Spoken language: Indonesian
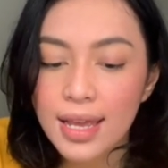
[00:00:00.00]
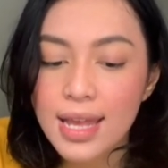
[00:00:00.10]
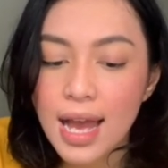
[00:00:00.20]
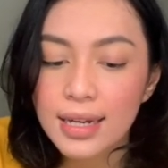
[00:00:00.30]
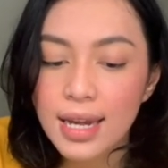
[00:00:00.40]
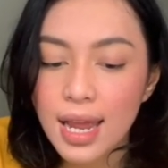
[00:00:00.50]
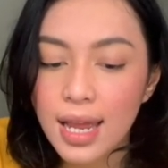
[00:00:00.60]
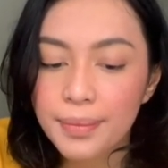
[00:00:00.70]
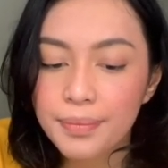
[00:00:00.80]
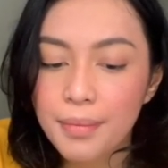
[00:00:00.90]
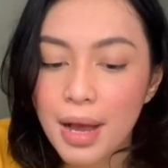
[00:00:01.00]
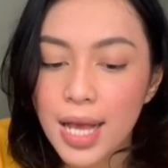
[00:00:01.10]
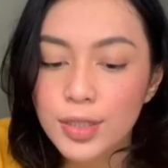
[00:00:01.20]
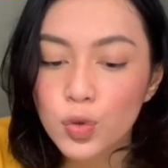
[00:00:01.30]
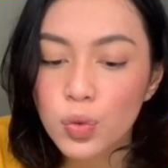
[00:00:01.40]
Yang D,
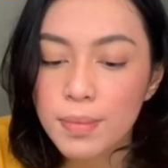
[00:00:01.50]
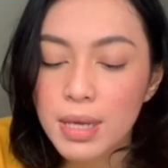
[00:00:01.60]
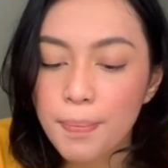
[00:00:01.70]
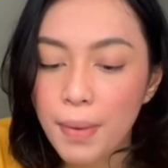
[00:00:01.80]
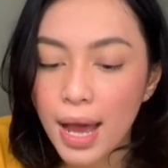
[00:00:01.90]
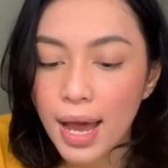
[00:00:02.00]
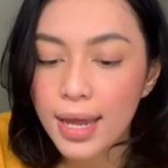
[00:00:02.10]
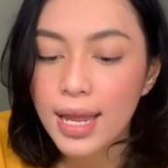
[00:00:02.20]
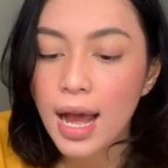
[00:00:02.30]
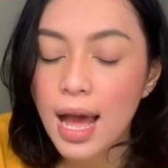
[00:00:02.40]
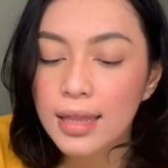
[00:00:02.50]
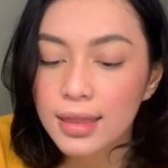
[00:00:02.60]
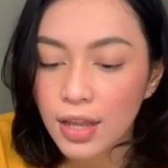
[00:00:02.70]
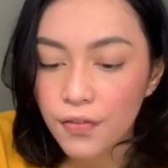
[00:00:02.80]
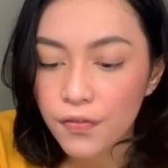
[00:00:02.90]
mahasiswi MIPA yang
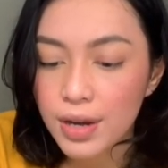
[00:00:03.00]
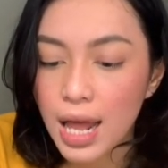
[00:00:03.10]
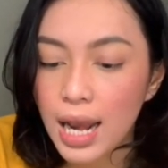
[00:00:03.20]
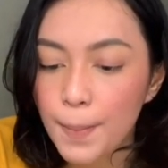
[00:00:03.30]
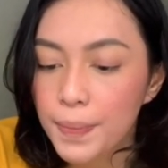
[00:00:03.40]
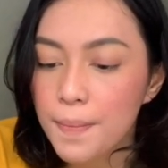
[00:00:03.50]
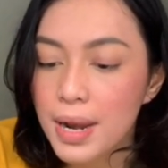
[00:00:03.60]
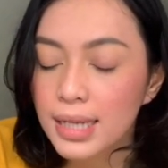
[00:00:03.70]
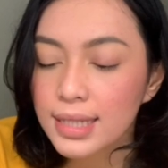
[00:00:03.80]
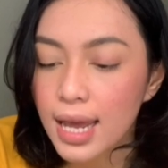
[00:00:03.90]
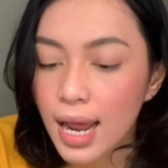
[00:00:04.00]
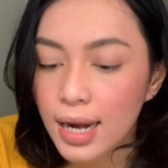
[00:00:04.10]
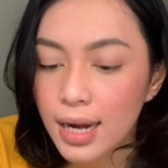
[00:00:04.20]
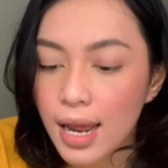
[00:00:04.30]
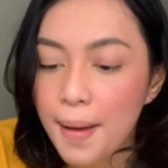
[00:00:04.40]
aktif dalam
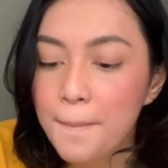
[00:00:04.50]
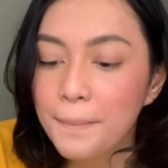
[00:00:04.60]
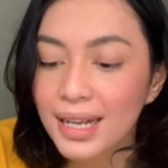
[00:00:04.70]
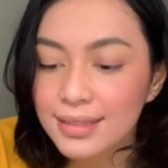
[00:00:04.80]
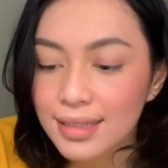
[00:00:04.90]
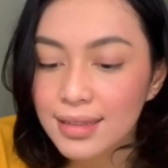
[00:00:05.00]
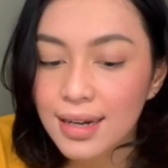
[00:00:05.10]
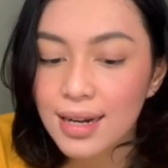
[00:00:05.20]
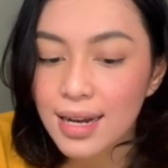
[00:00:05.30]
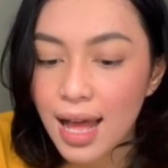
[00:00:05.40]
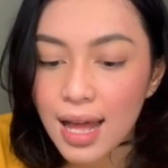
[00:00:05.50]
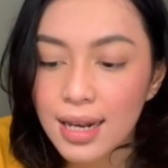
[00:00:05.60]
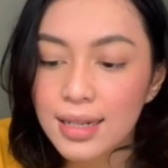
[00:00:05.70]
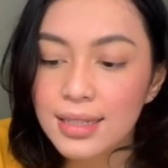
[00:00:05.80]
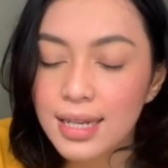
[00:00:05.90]
pembelajaran pasti
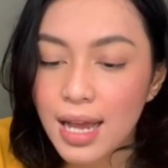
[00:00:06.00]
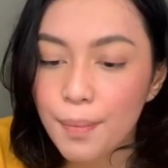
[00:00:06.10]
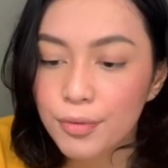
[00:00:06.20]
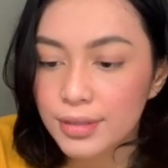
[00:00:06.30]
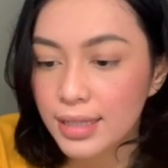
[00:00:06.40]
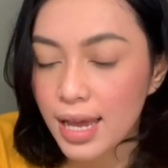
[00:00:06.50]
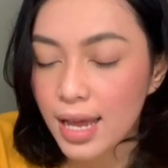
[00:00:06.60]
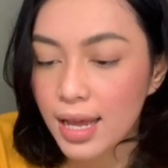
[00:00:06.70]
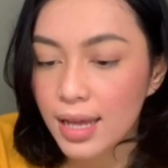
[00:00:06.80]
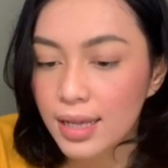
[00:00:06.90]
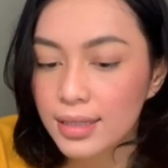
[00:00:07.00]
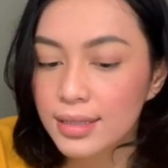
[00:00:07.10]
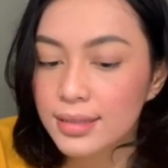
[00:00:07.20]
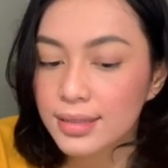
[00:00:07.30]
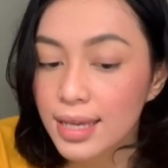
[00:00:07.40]
terkenal di kampusnya.
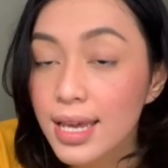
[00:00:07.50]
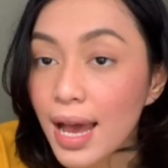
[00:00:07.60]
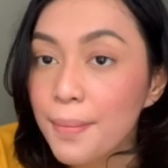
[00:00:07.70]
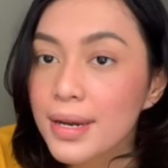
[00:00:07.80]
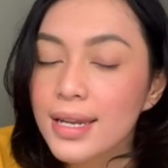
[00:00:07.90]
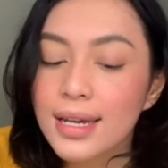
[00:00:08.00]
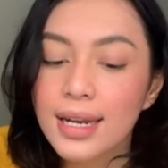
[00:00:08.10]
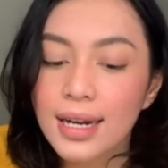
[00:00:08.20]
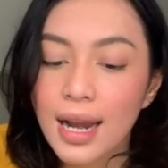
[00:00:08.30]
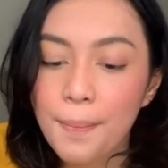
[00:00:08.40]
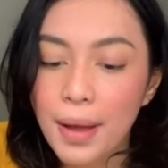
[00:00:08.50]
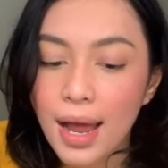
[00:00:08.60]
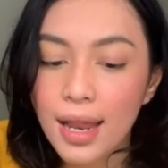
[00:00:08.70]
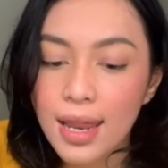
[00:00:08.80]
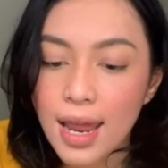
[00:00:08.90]
Iya bener, kenapa?